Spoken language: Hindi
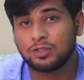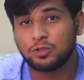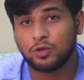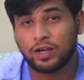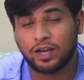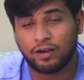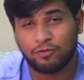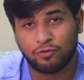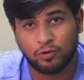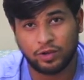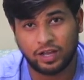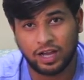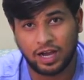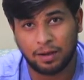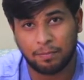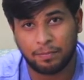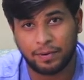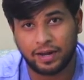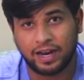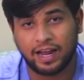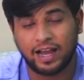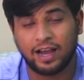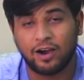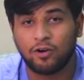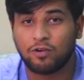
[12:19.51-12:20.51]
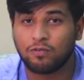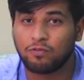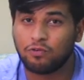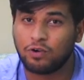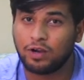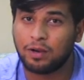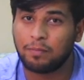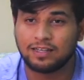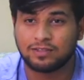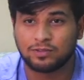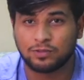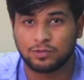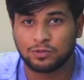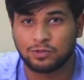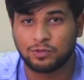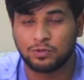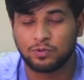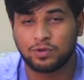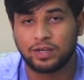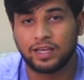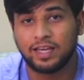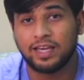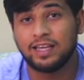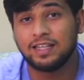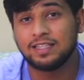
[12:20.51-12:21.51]
जो है वो यहाँ पर है और वो है
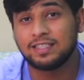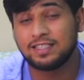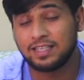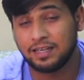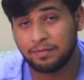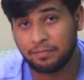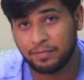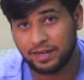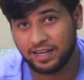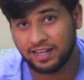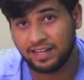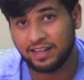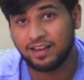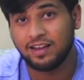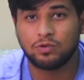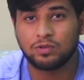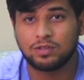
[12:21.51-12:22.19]
सुजुकी जिमनी